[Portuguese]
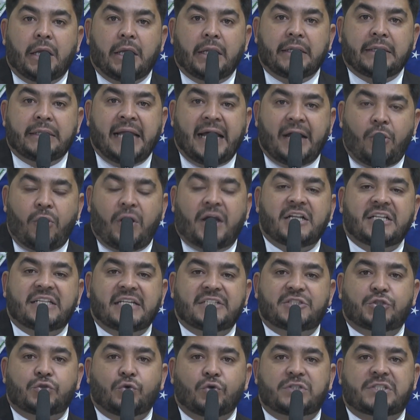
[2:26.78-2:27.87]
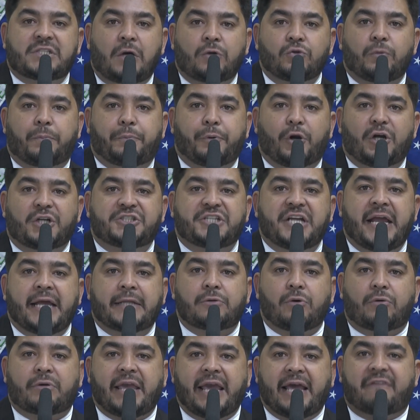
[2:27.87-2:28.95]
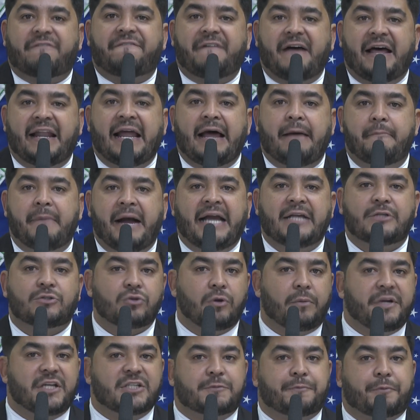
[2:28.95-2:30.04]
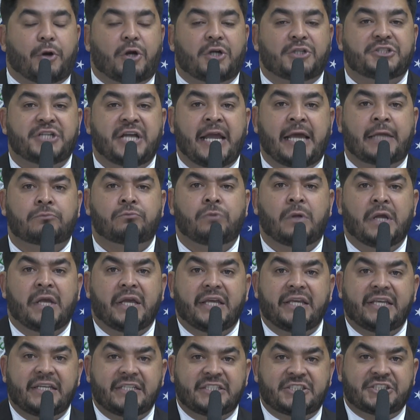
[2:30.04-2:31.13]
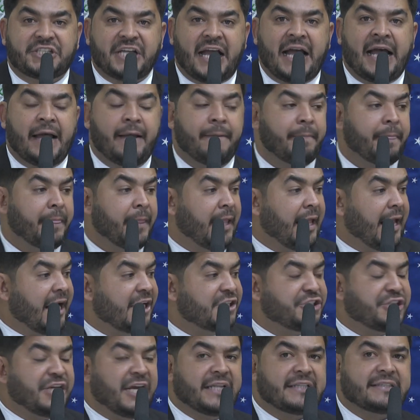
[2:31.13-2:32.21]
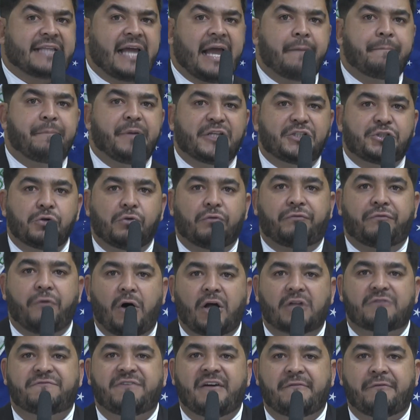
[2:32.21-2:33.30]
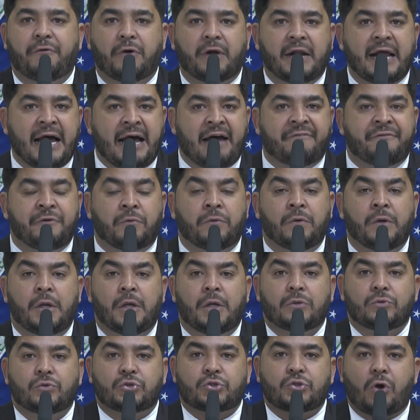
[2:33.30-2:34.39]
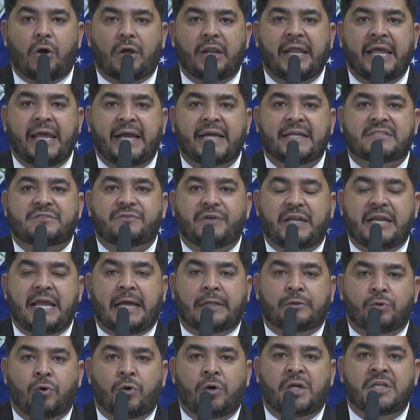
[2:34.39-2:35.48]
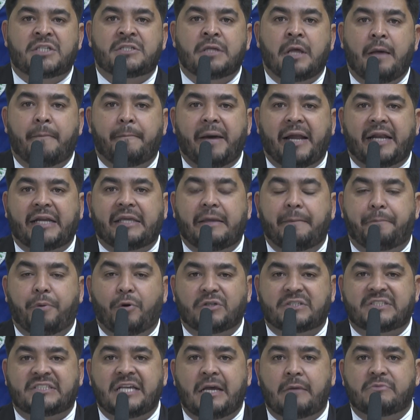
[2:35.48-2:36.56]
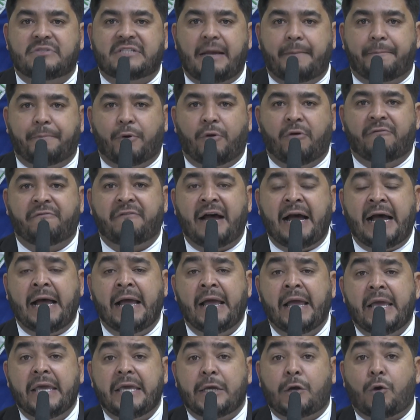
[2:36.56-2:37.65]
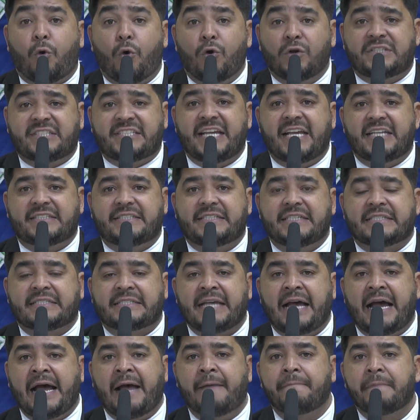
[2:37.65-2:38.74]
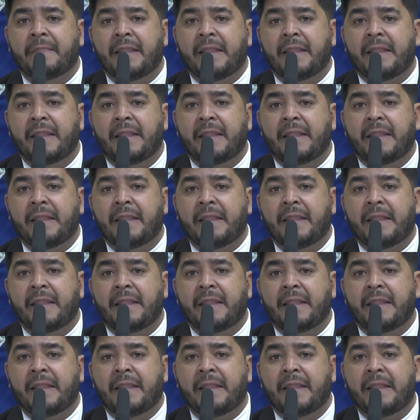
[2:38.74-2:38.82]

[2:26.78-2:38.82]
na hora da discussão do projeto, eu quero falar mais sobre esse projeto e já adiantar e pedir o voto favorável dos colegas vereadores para que possamos aprovar e conscientizar